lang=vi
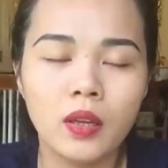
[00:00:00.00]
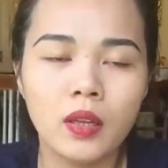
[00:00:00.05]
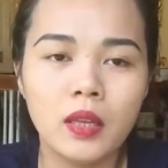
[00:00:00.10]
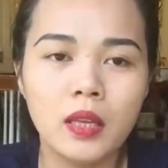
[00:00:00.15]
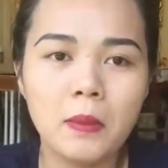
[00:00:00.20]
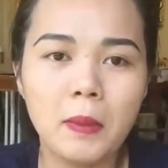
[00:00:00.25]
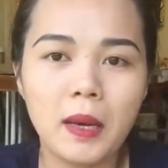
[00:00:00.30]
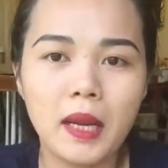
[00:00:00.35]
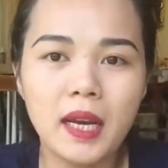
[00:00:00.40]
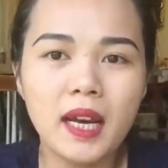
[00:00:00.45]

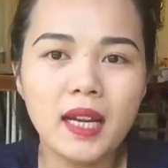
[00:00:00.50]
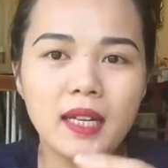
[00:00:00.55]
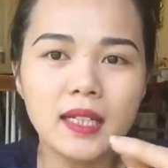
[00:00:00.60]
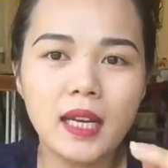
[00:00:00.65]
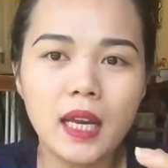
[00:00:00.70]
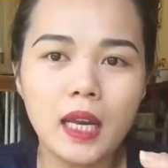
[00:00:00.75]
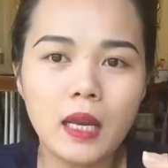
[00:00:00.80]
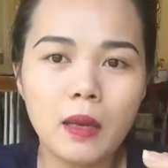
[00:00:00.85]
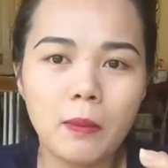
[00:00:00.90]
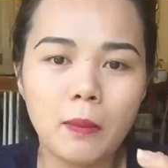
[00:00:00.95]
nhưng mà đến
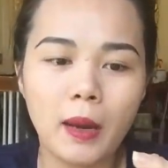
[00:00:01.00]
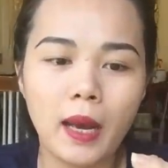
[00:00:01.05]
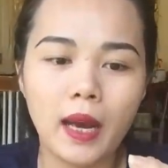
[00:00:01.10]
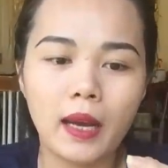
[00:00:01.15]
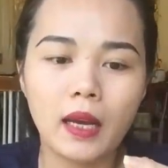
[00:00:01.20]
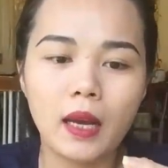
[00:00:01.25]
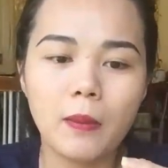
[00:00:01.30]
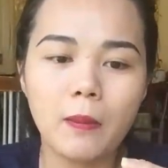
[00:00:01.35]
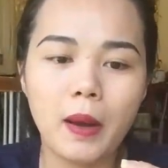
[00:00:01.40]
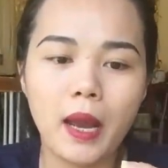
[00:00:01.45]
khi
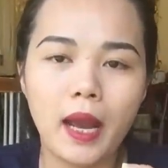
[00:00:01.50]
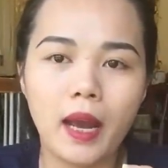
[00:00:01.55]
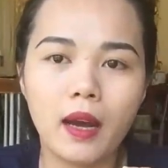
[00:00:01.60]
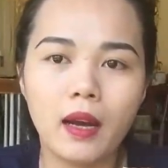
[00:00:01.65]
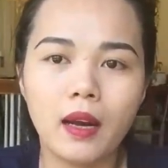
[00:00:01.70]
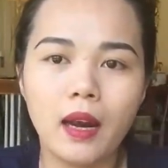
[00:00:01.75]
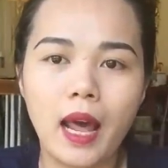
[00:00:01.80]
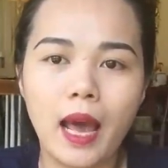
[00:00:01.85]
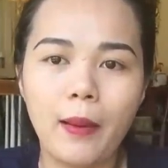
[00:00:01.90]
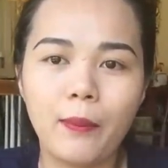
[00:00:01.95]
mà các
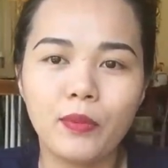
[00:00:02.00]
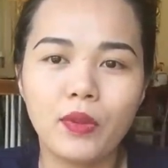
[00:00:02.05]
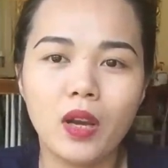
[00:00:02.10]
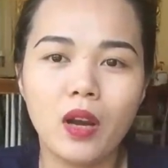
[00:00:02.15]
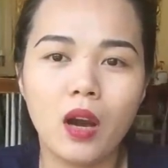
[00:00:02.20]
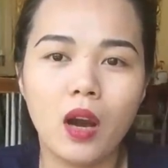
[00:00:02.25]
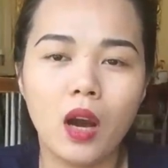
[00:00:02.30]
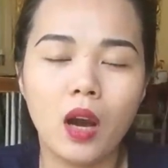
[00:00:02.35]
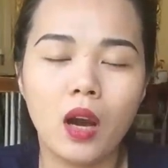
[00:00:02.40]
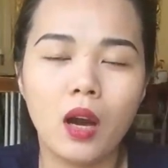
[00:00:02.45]
bạn làm cho
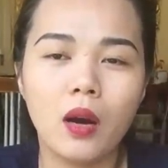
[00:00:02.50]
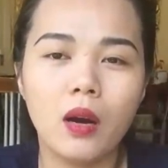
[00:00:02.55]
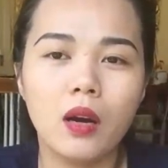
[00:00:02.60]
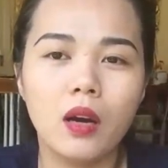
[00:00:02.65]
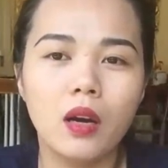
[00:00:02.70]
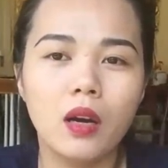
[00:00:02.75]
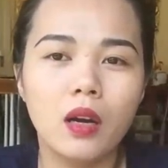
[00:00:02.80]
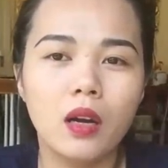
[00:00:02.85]
họ